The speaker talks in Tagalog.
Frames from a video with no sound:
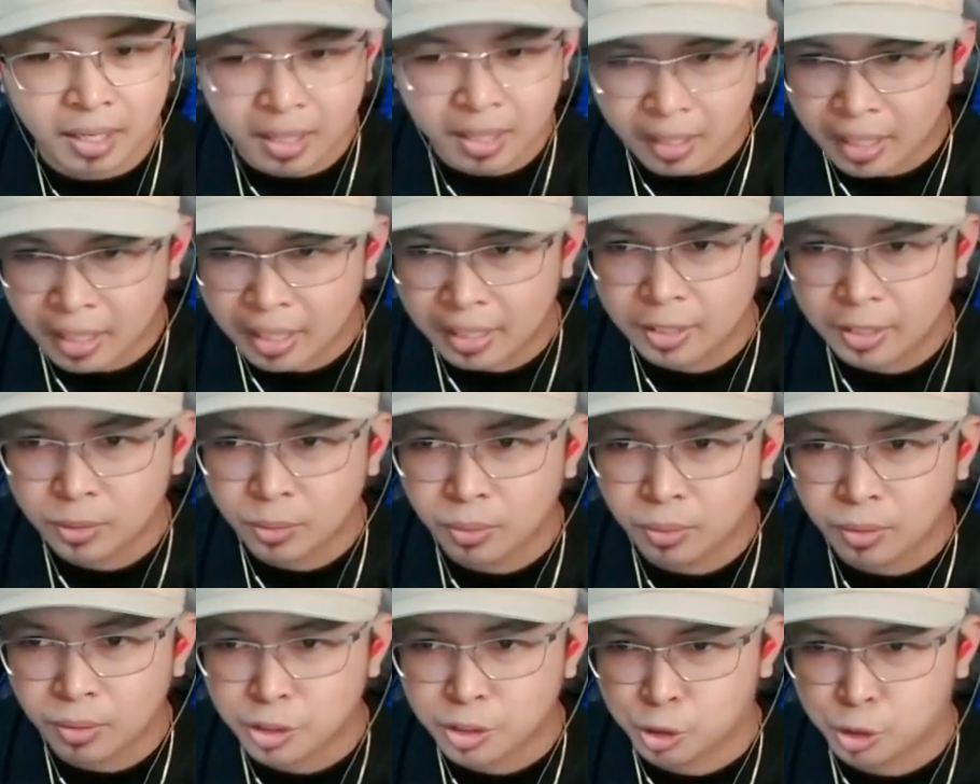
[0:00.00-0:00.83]

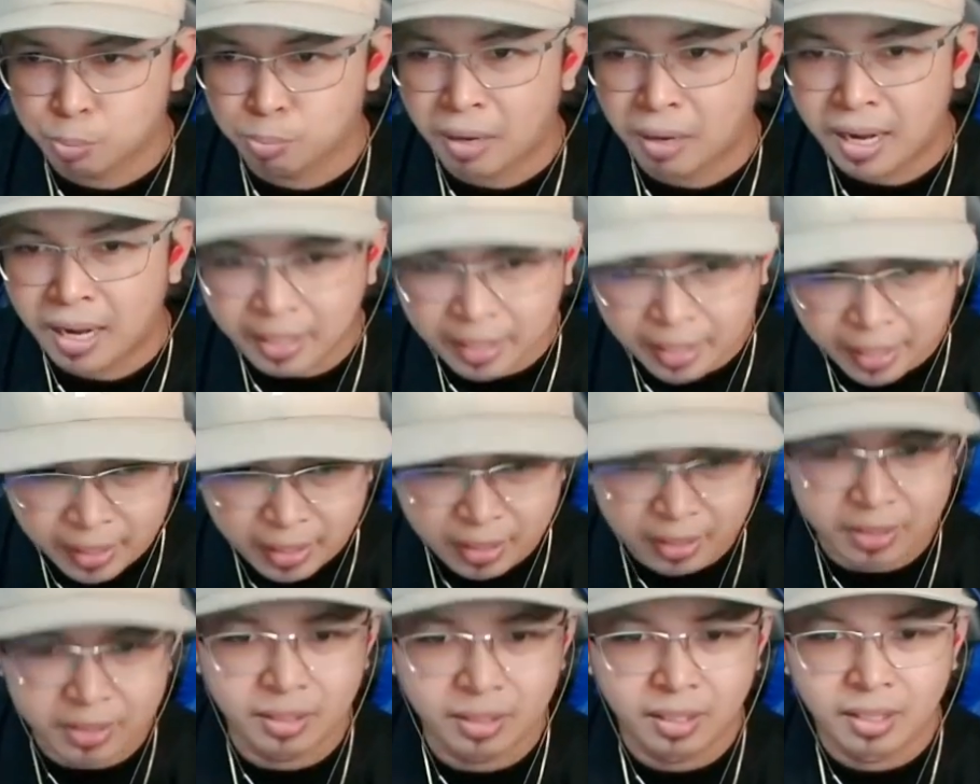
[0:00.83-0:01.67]
ganitong uh,
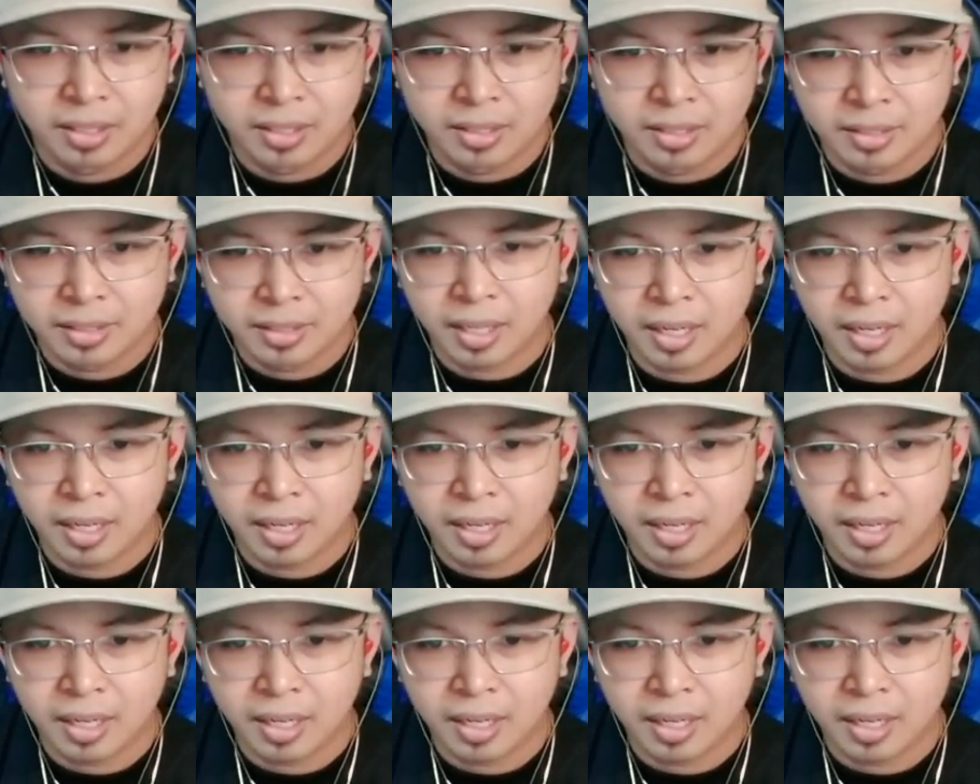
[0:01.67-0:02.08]
smuggled na